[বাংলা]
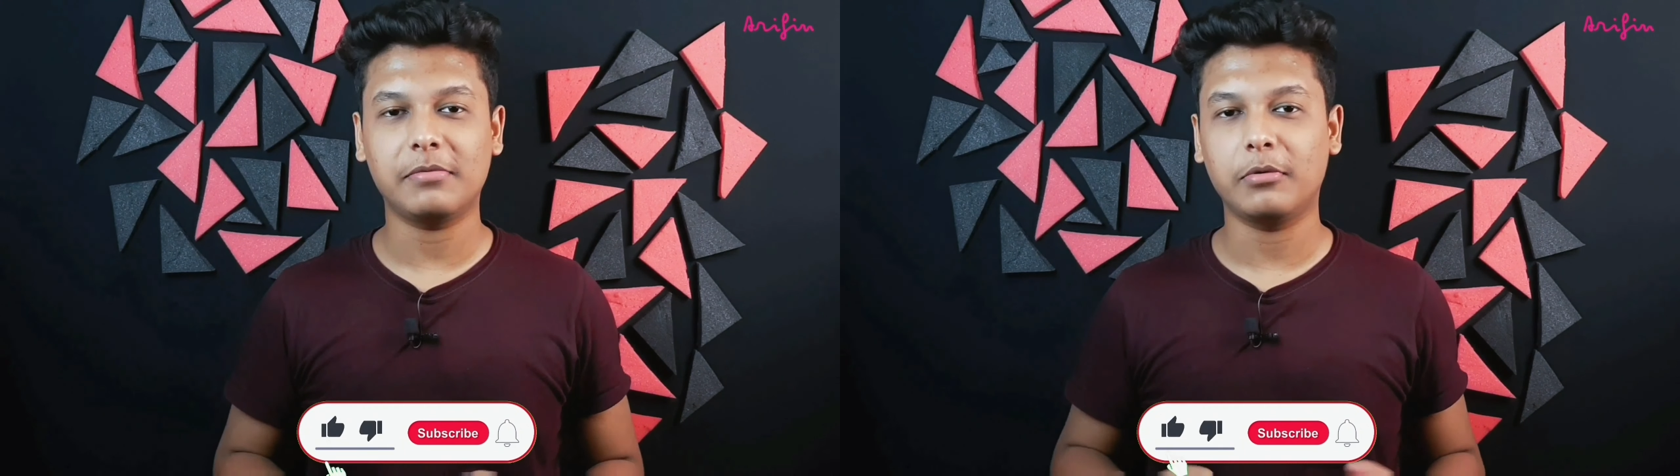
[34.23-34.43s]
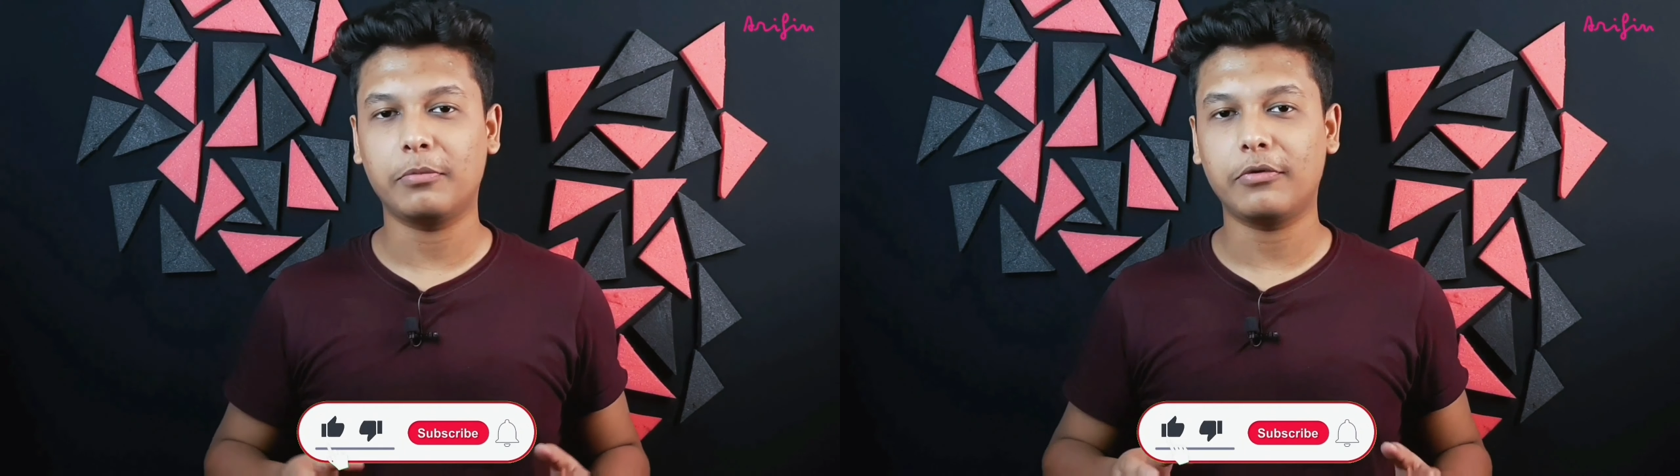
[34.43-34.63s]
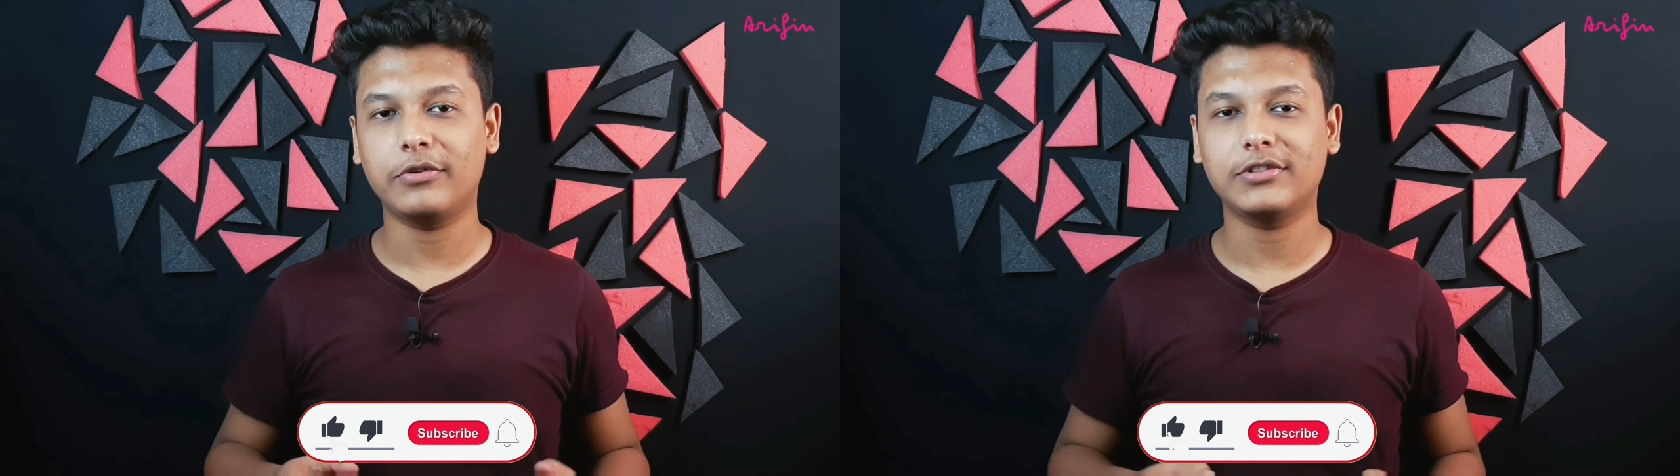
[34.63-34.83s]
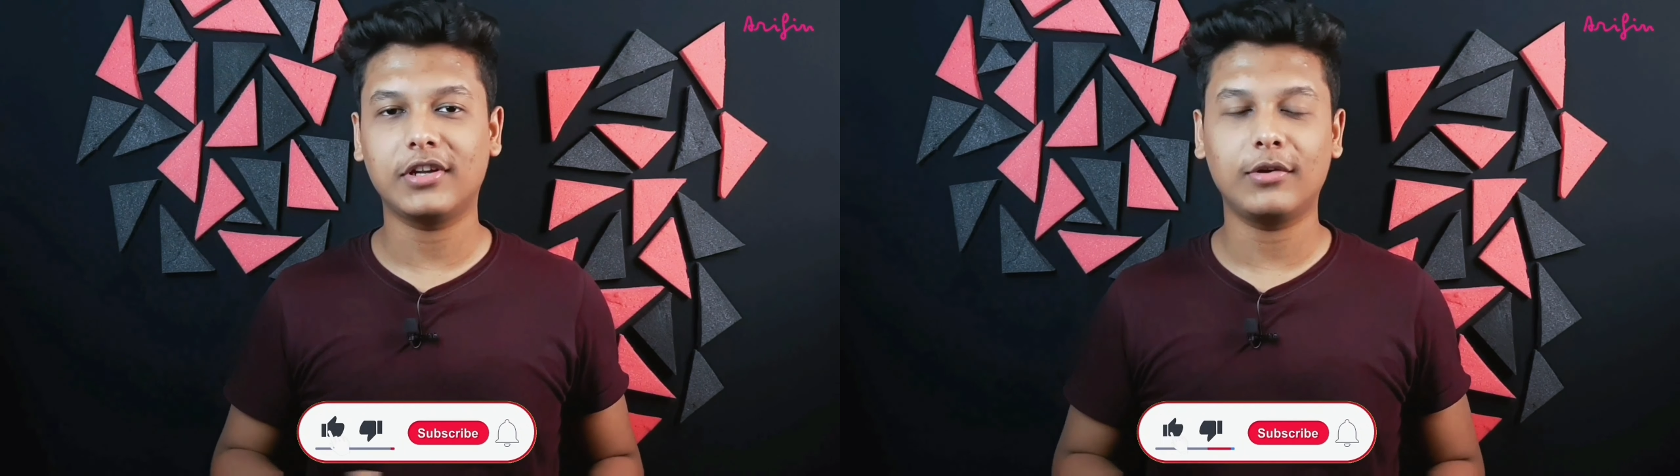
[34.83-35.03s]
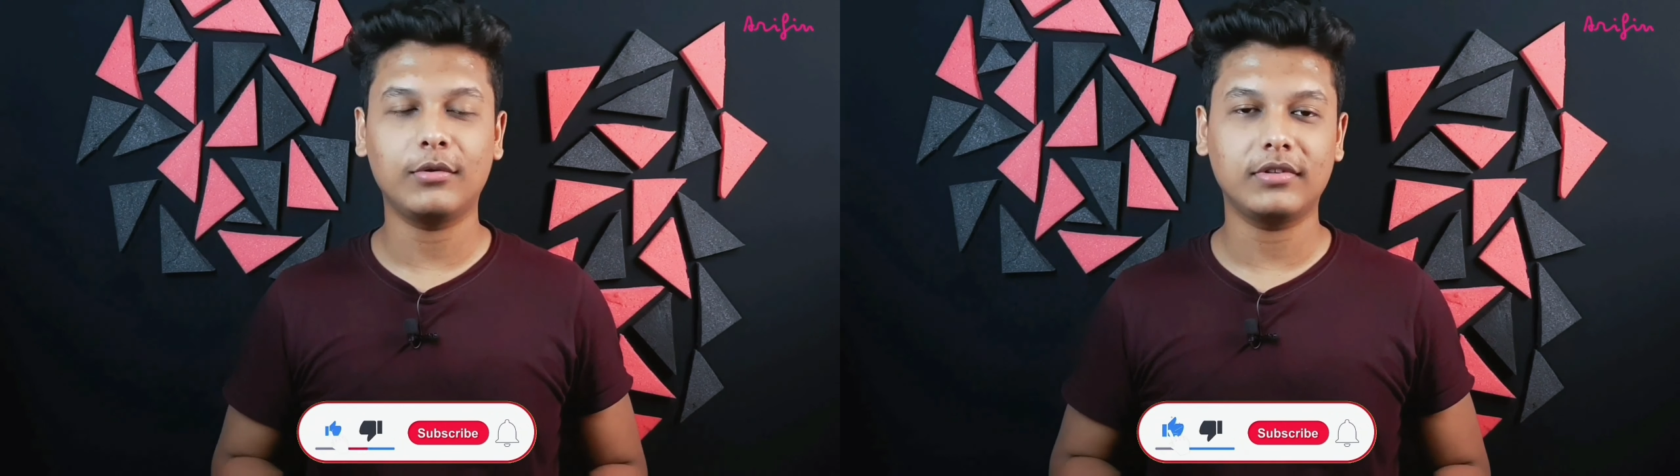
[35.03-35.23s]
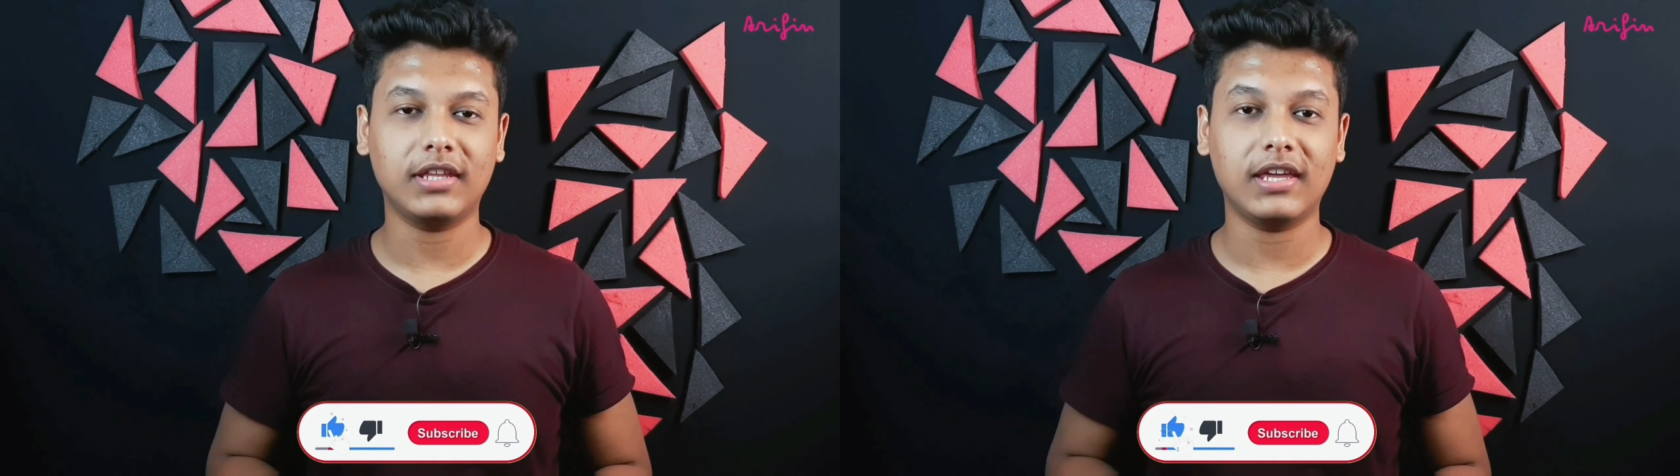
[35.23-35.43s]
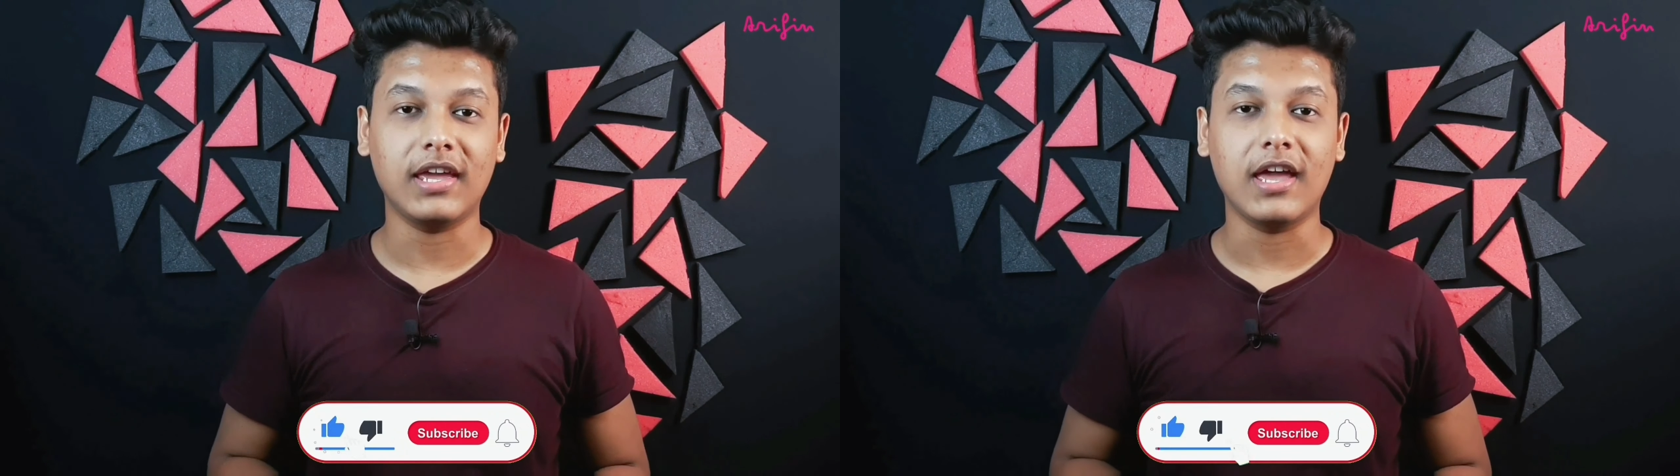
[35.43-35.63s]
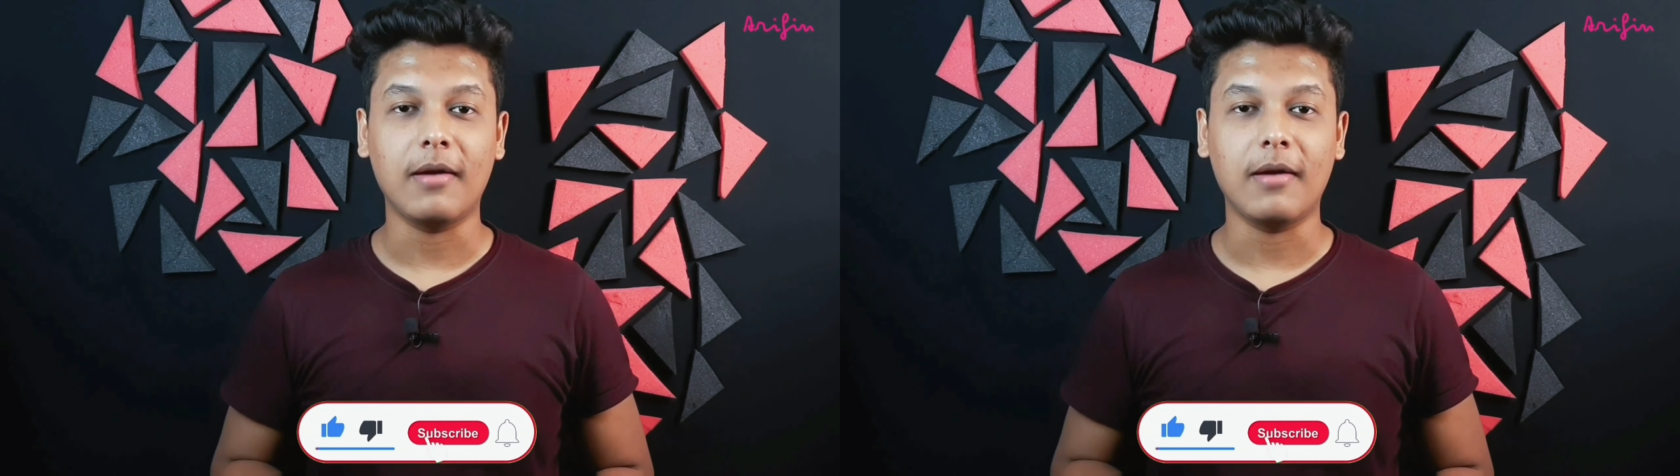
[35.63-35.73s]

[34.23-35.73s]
এবং প্রফেশনাল লুক দিয়ে